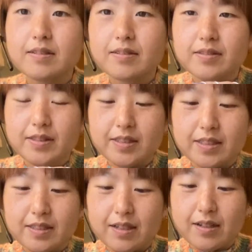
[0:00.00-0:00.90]
靴
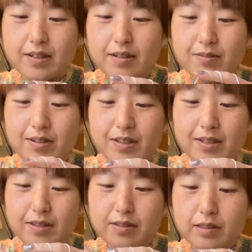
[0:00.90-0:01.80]
下こ
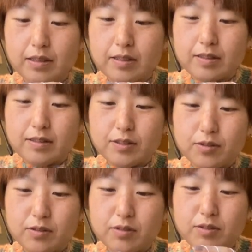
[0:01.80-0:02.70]
れ
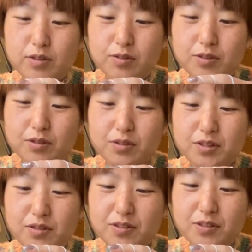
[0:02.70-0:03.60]
ちょちょこちょこ
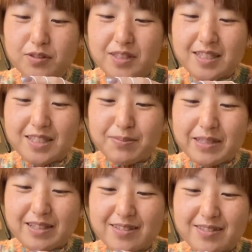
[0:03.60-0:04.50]
ちょこちょこ進め
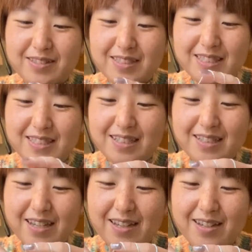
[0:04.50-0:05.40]
てる靴下
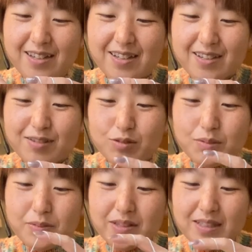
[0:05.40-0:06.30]
でお
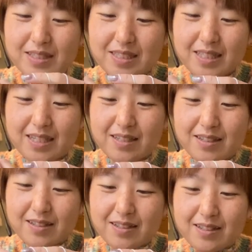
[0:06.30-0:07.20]
友達に
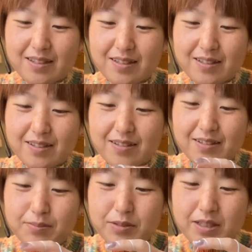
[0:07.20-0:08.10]

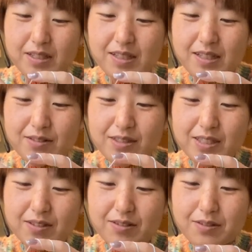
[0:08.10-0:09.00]
プレゼント
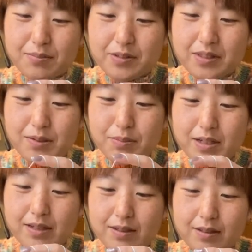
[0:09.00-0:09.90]
しようと思って
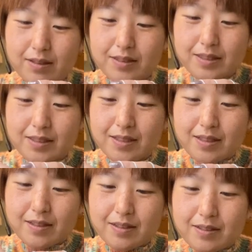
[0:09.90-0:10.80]
ます
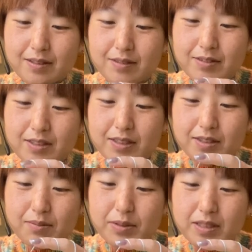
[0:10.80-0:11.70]
靴
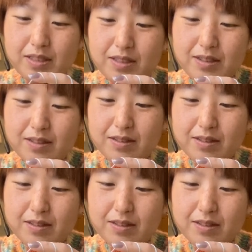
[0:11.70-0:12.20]
下めっちゃ